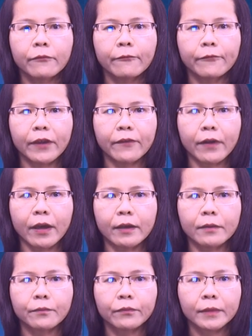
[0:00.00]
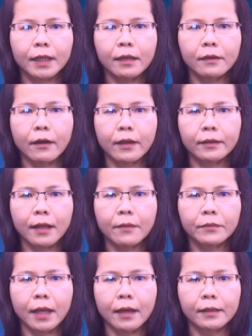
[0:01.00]
Vì vậy, cách gọi
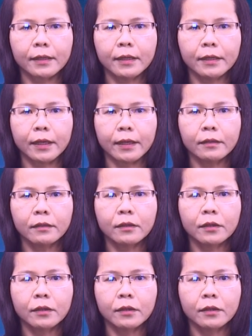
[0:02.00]
tam tạng kinh điển,